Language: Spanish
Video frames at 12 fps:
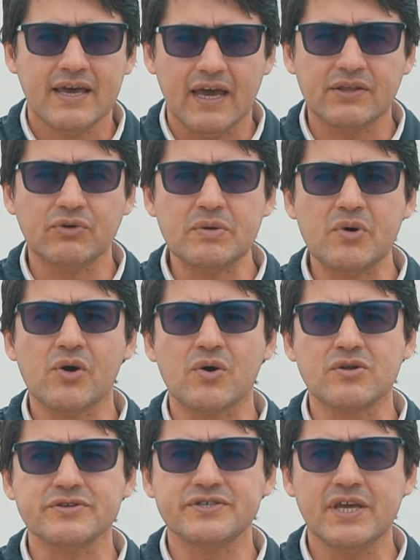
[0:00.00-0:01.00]
Estuvimos
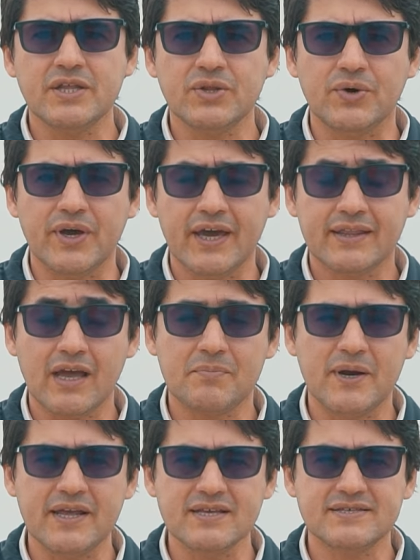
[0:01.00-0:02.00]
conociendo esta
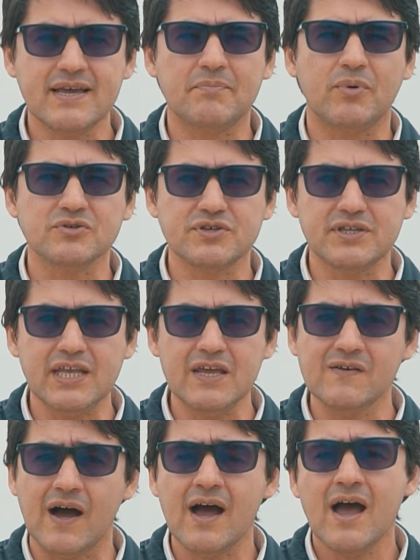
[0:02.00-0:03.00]
experiencia
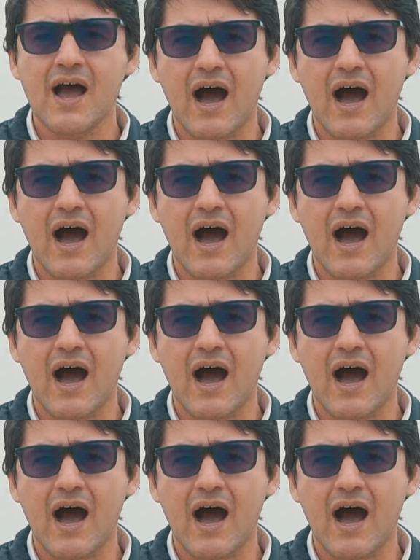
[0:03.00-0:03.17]
positiva,